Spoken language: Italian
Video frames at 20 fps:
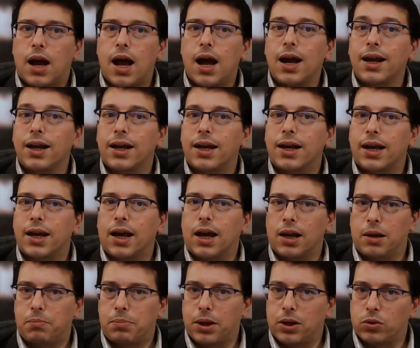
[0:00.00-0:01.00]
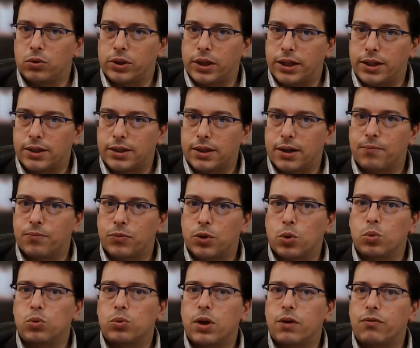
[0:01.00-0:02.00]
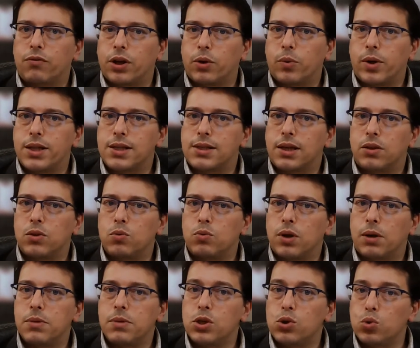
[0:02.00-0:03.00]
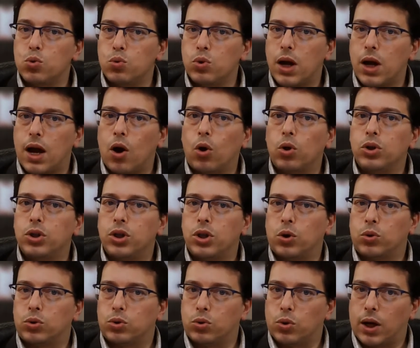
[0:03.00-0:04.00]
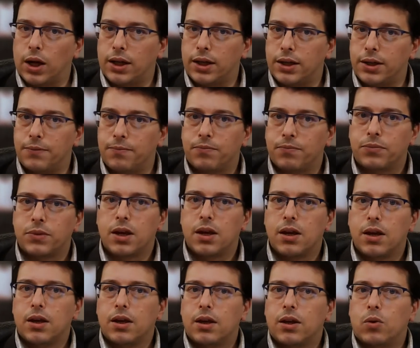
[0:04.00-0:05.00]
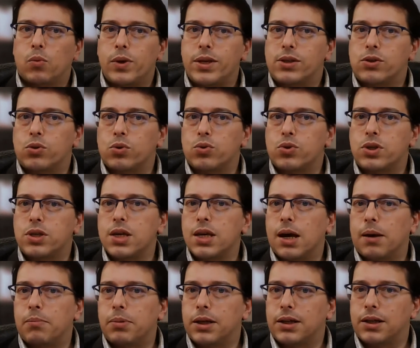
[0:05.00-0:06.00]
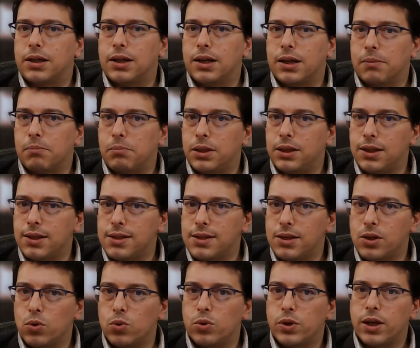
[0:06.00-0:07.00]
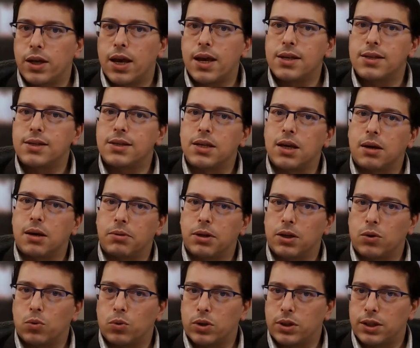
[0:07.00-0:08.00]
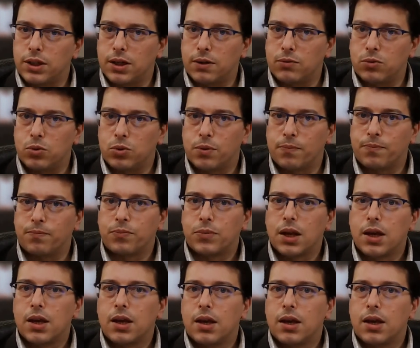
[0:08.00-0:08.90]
anche al piano terra, con una frequenza di una misura ogni 8 anni. Questo sia per le abitazioni e sia per i luoghi di lavoro.